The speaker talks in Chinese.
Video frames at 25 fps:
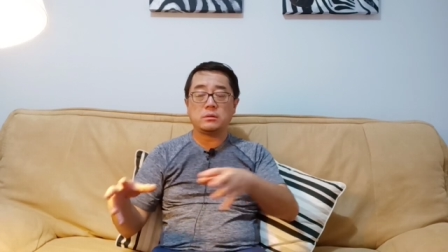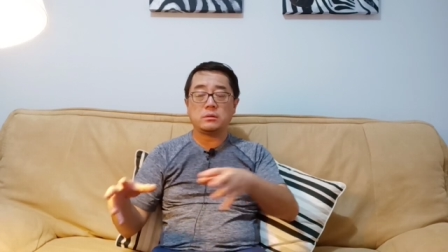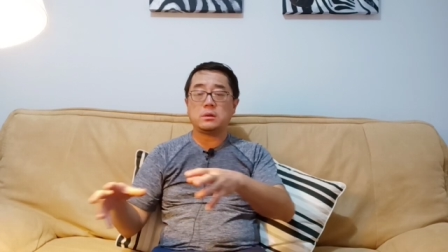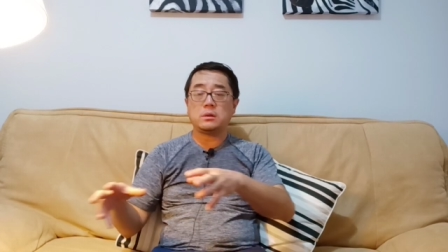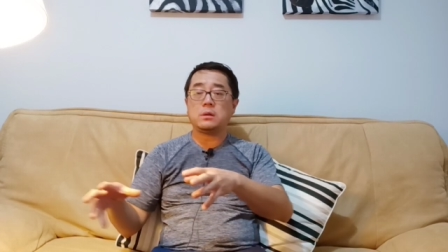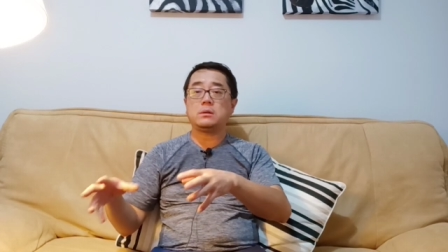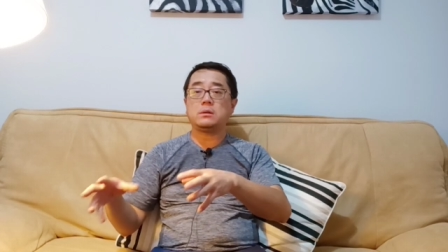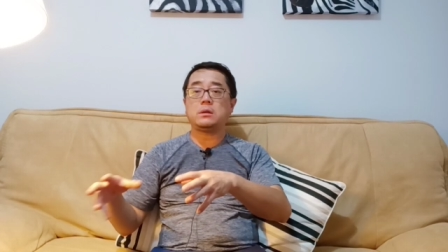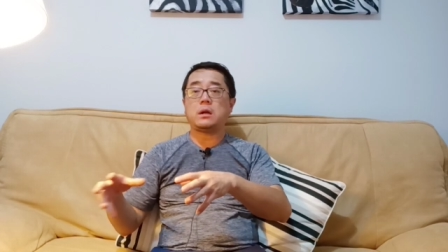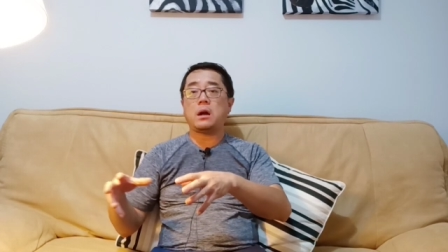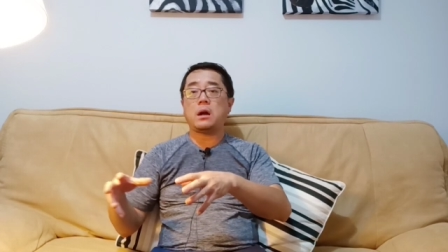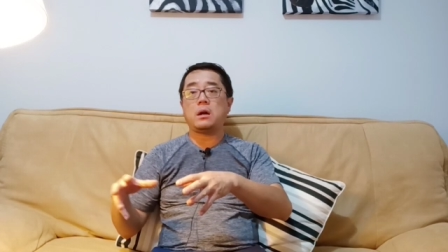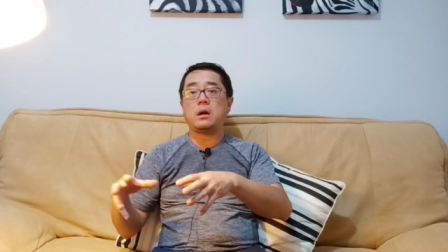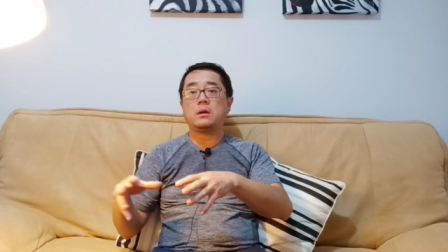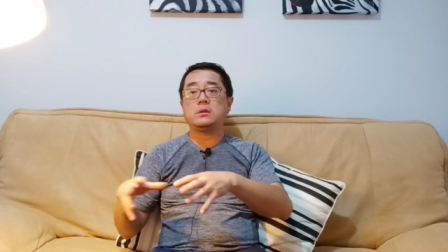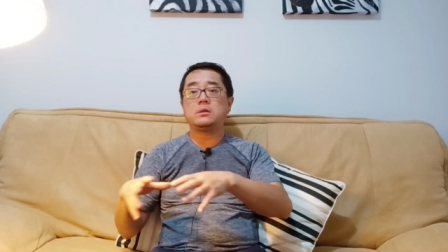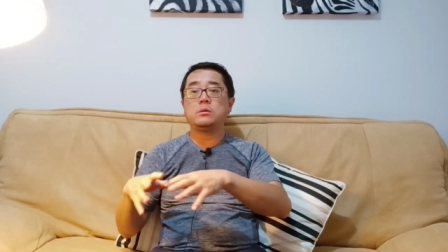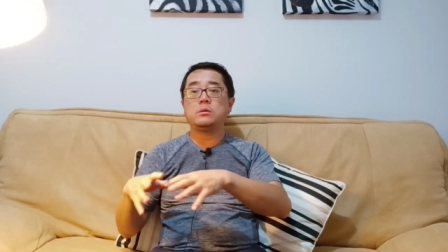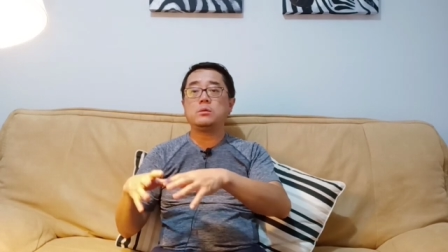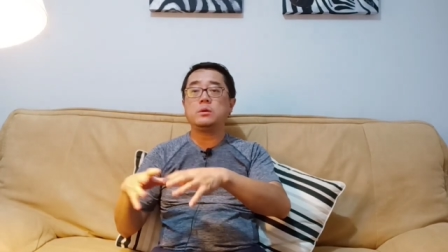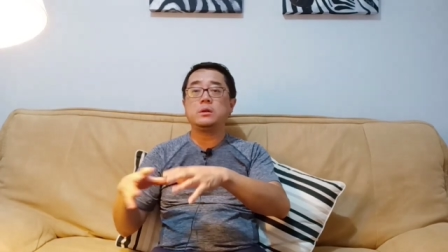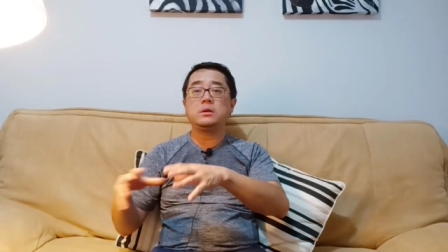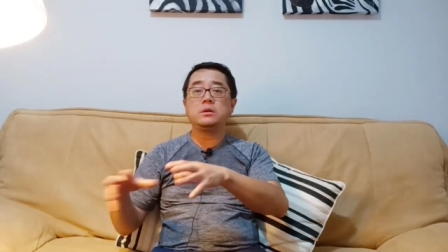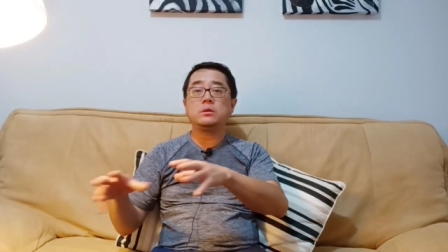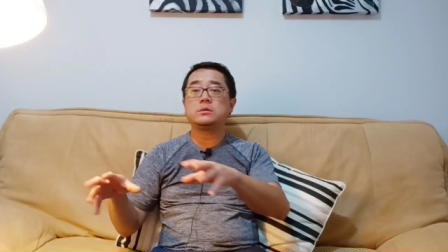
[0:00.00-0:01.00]
到哪儿，周
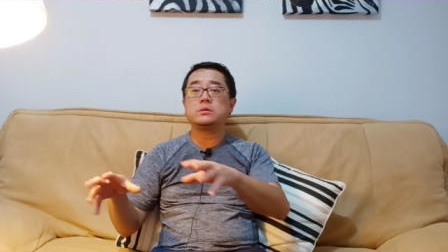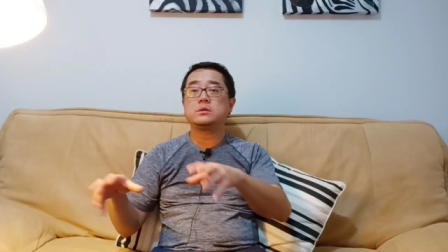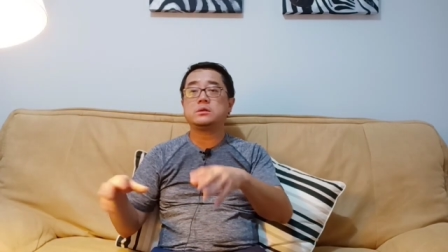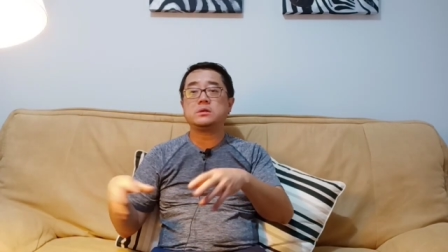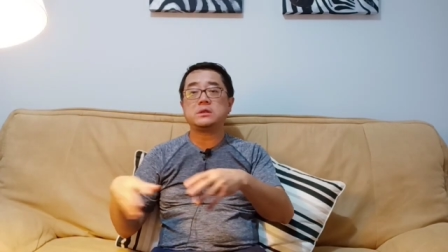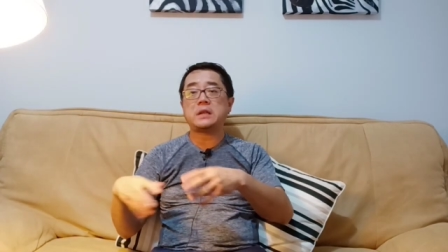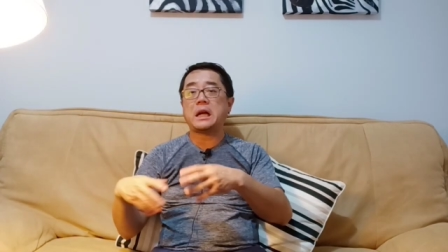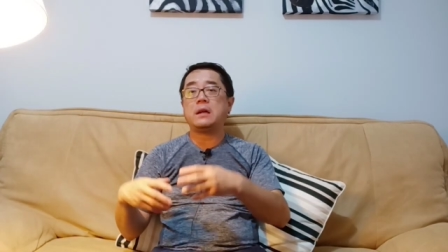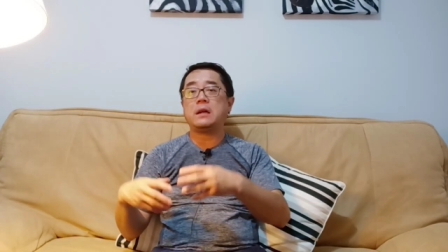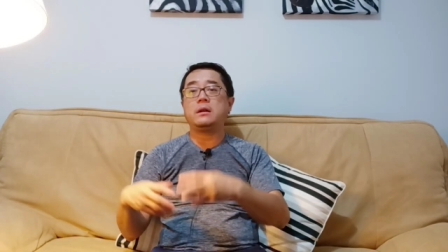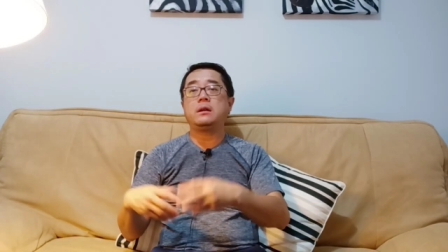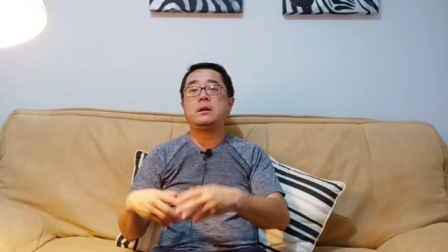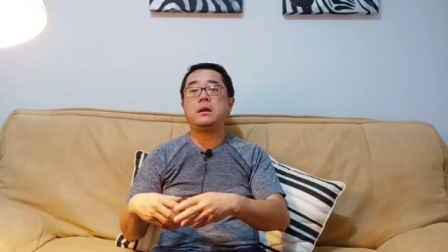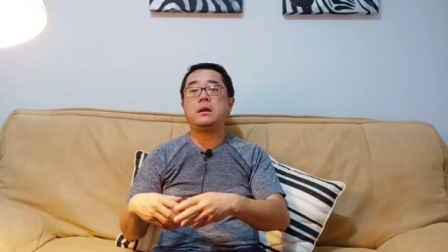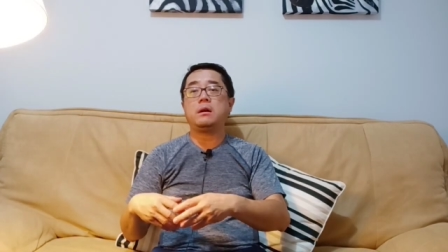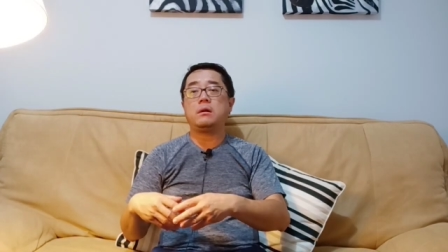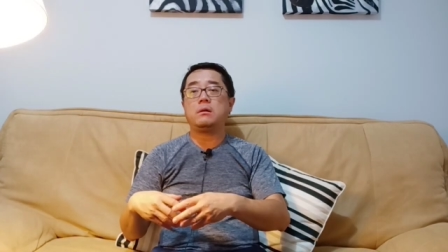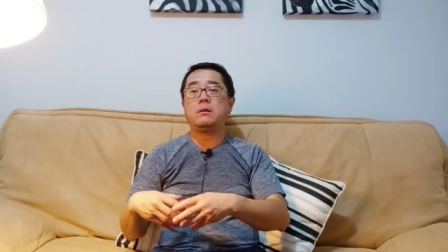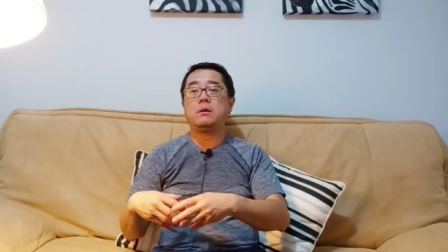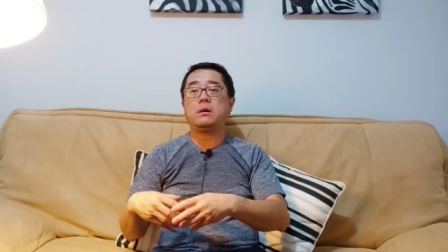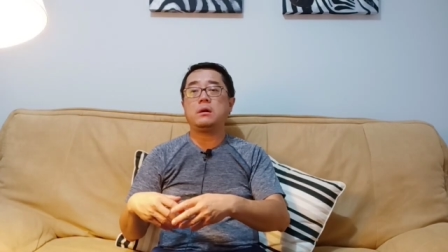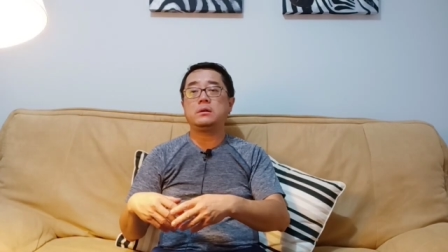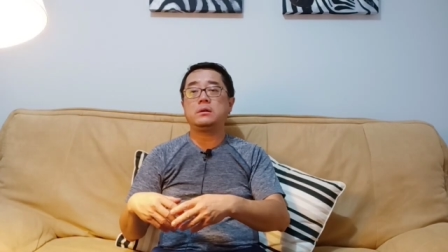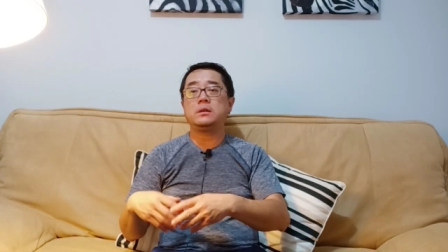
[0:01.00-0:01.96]
围都是燃料啊！